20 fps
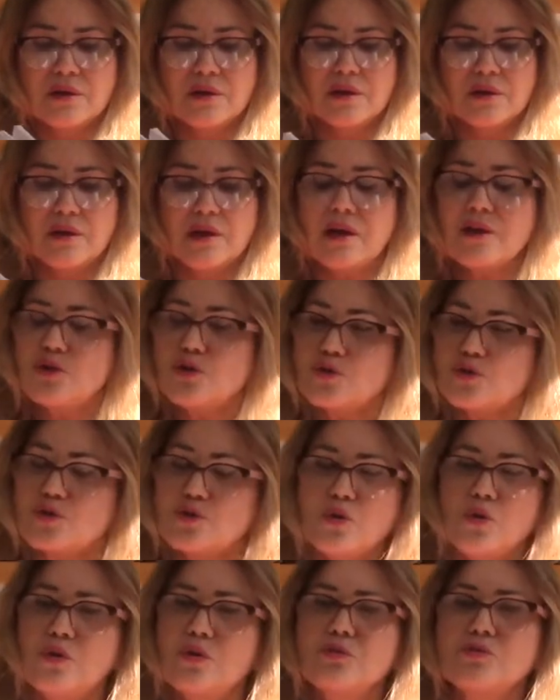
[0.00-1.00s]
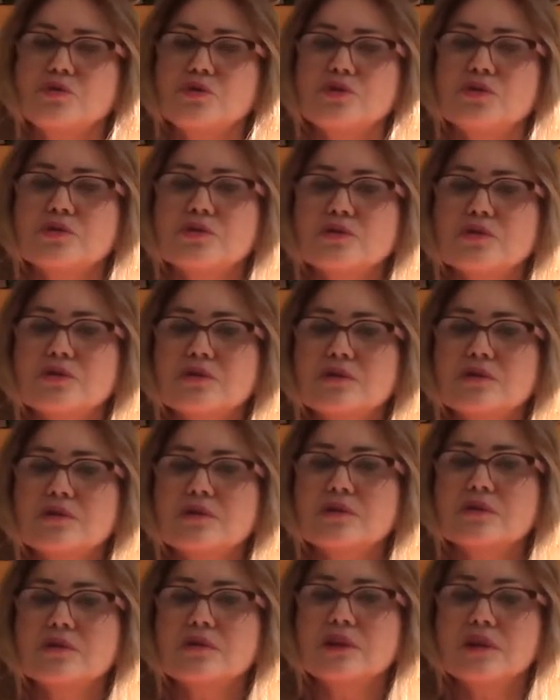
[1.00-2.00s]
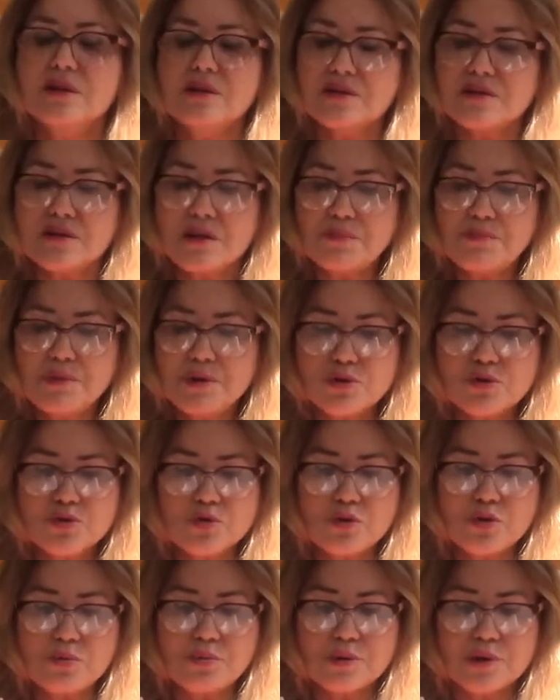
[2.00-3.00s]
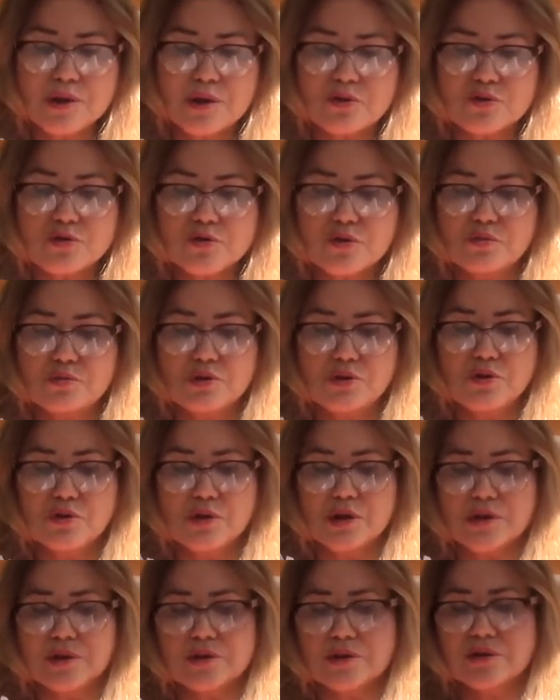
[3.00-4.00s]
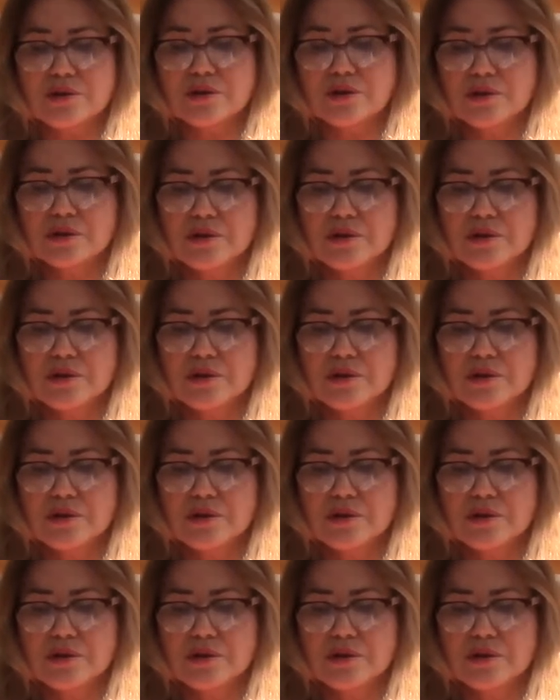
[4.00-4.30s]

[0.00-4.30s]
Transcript: Quem somos? Ele sempre soube quem somos nós.